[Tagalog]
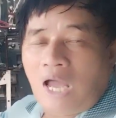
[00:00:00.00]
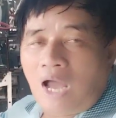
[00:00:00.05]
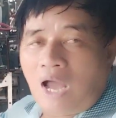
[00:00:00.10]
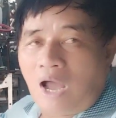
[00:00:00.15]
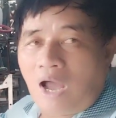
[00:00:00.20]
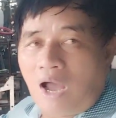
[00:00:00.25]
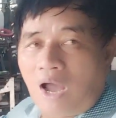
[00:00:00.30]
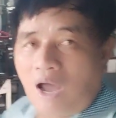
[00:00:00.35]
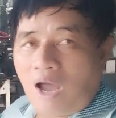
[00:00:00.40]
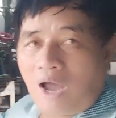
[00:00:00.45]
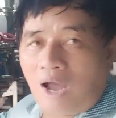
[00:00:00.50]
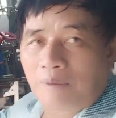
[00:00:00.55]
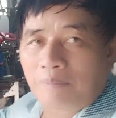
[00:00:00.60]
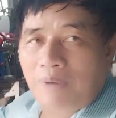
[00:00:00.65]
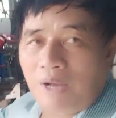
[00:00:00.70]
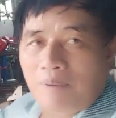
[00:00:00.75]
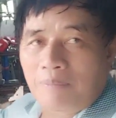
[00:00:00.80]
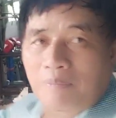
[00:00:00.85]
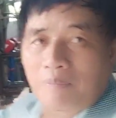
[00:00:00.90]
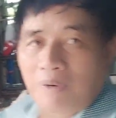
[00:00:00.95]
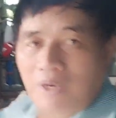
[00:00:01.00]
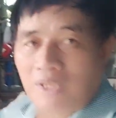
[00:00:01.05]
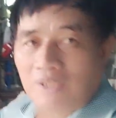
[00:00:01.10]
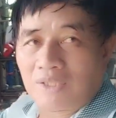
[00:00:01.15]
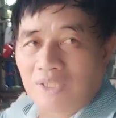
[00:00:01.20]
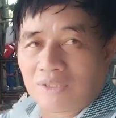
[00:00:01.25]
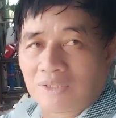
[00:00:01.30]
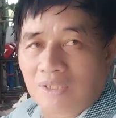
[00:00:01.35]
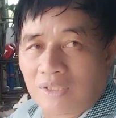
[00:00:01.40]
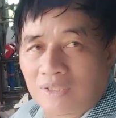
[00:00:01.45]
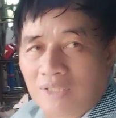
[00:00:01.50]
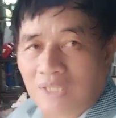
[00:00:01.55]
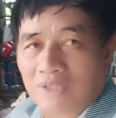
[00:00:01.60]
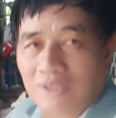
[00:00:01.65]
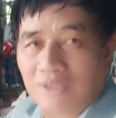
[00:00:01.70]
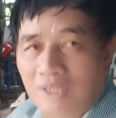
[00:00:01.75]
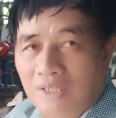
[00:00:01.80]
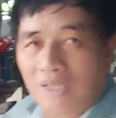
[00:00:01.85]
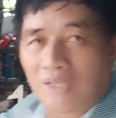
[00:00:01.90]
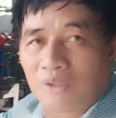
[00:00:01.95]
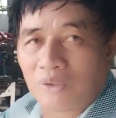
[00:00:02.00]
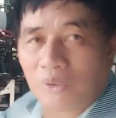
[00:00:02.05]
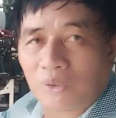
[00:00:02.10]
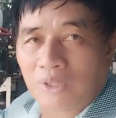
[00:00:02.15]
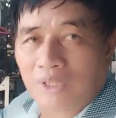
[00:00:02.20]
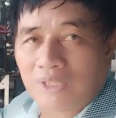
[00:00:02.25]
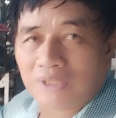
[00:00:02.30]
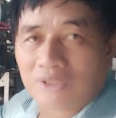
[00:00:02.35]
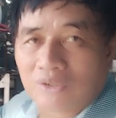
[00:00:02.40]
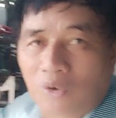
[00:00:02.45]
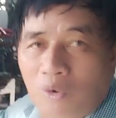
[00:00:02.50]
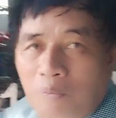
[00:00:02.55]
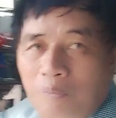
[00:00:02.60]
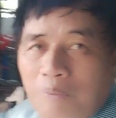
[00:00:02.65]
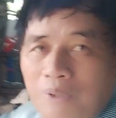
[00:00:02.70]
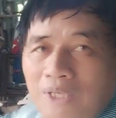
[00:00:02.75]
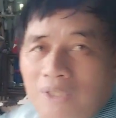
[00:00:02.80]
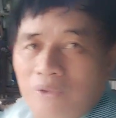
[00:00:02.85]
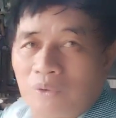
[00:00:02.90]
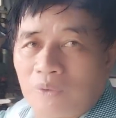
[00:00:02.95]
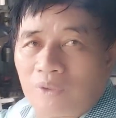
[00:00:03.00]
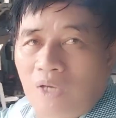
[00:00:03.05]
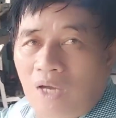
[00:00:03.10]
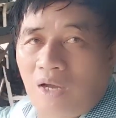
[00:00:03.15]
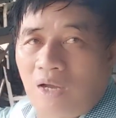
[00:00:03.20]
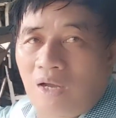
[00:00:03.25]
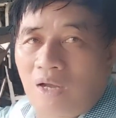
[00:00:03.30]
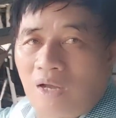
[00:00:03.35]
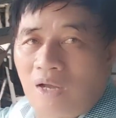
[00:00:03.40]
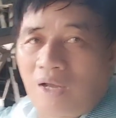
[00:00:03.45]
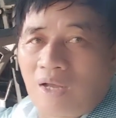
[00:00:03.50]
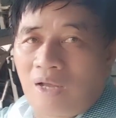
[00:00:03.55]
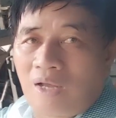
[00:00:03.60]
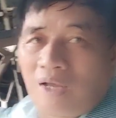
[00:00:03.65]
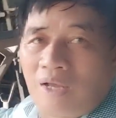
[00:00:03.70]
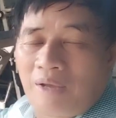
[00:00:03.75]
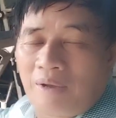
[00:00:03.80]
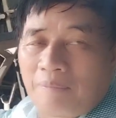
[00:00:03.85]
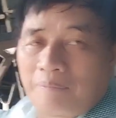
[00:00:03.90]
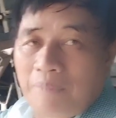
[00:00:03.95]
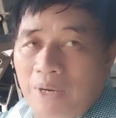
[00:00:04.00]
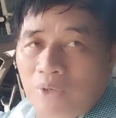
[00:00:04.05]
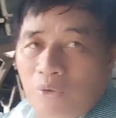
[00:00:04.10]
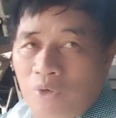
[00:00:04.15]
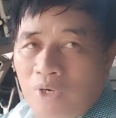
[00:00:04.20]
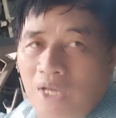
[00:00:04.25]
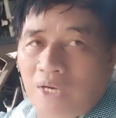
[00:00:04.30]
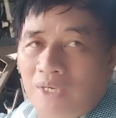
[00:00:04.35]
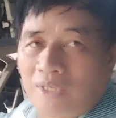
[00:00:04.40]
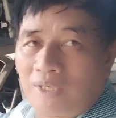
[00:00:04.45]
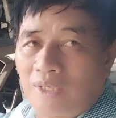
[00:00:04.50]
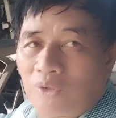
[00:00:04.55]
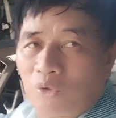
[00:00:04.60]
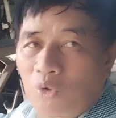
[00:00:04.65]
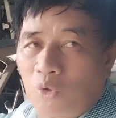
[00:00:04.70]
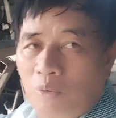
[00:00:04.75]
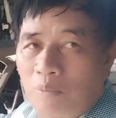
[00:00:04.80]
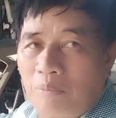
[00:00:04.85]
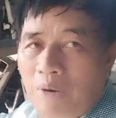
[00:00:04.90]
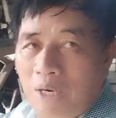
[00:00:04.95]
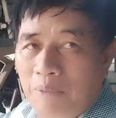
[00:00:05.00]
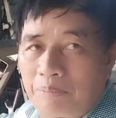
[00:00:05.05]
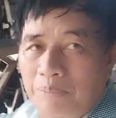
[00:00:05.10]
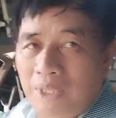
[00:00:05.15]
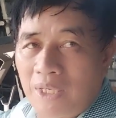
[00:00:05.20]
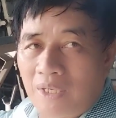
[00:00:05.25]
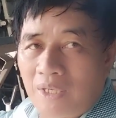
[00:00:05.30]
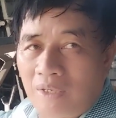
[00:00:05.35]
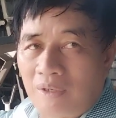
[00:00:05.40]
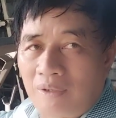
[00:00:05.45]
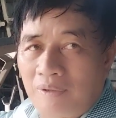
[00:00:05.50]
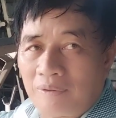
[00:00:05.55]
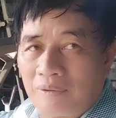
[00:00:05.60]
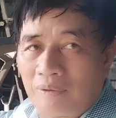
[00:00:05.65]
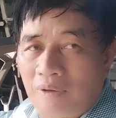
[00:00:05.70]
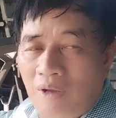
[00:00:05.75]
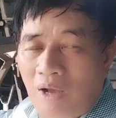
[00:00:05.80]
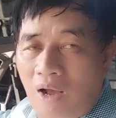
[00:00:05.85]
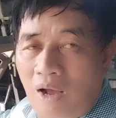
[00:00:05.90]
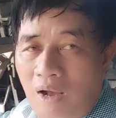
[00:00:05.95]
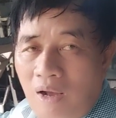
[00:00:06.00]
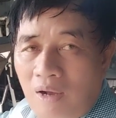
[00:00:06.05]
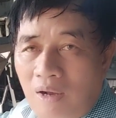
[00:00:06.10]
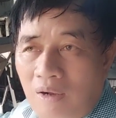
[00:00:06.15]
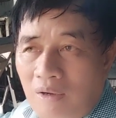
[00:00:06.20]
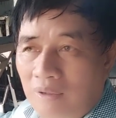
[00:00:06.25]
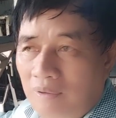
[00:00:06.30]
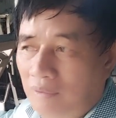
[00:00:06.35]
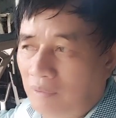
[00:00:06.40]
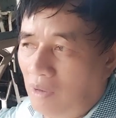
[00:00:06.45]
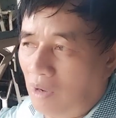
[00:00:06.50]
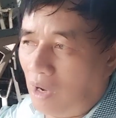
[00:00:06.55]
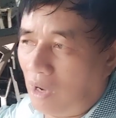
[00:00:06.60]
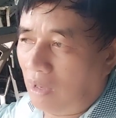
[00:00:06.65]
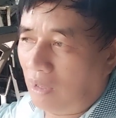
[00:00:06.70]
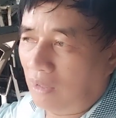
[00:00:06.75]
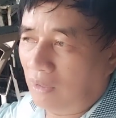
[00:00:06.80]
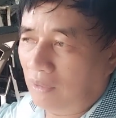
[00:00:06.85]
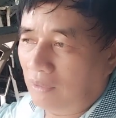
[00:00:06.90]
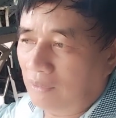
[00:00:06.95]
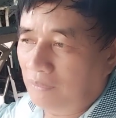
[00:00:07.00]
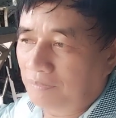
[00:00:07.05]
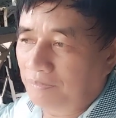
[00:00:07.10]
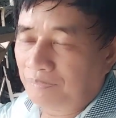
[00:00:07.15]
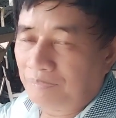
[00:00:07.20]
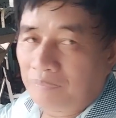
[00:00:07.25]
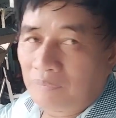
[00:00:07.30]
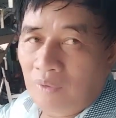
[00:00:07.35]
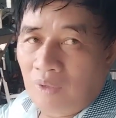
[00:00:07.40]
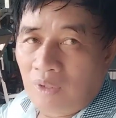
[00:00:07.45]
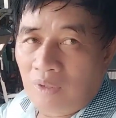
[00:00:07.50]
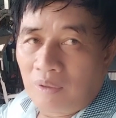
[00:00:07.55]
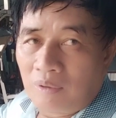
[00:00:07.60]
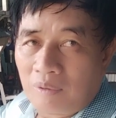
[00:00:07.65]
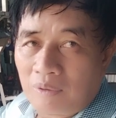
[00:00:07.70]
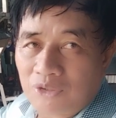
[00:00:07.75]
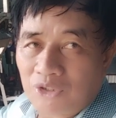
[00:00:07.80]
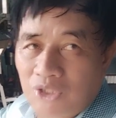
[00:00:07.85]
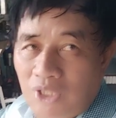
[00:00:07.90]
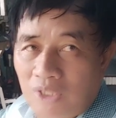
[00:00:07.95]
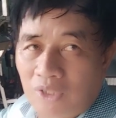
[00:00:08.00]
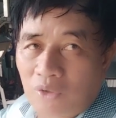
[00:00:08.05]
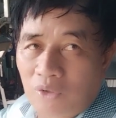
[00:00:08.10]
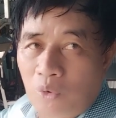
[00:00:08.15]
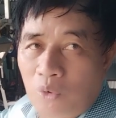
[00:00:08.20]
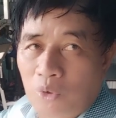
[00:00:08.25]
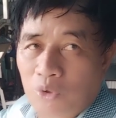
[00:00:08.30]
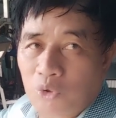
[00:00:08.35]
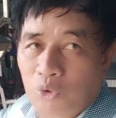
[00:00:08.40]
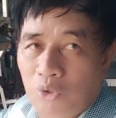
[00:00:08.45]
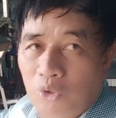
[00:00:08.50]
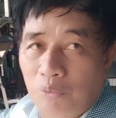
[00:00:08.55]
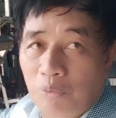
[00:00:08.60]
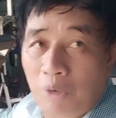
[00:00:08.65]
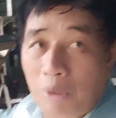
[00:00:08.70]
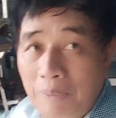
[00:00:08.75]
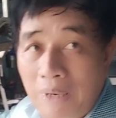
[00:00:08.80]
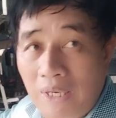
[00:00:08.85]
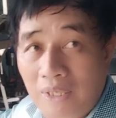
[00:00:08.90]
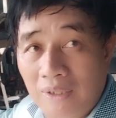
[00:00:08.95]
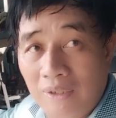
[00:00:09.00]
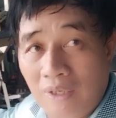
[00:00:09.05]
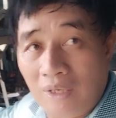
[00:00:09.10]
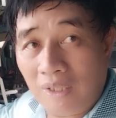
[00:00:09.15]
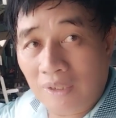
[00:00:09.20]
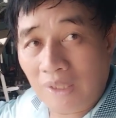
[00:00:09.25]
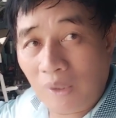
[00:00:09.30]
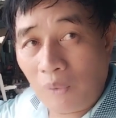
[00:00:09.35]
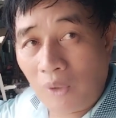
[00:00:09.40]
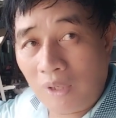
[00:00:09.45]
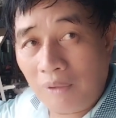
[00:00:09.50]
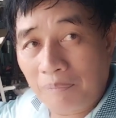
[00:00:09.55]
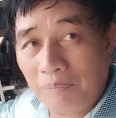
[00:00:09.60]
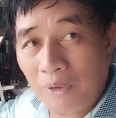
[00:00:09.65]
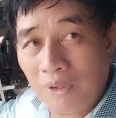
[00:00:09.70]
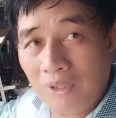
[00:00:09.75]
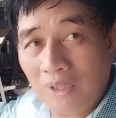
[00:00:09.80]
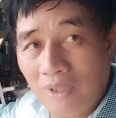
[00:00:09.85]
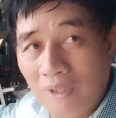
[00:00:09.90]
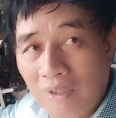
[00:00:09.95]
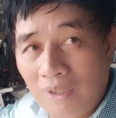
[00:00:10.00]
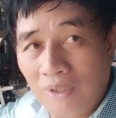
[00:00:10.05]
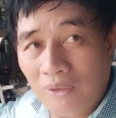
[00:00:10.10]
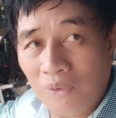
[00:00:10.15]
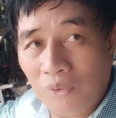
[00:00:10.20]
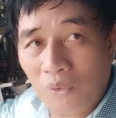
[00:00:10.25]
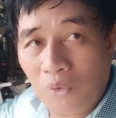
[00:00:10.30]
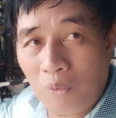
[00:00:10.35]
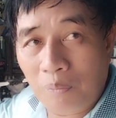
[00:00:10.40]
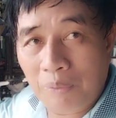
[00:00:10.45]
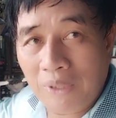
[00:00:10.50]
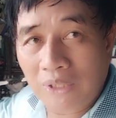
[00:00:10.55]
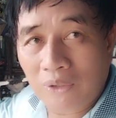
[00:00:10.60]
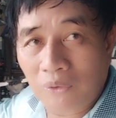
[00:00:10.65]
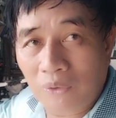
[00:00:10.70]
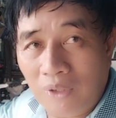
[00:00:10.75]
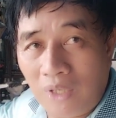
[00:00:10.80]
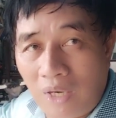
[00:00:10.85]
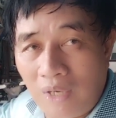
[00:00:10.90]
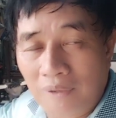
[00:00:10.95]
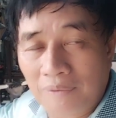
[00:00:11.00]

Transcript: Uh, ang mag-registered kasi rito ay kumpleto na. Mayroon na rin ditong barber, uh, uh, sheet. Kung gusto niyo magpalaki ng katawan, pwede rin dito. Kumpleto na.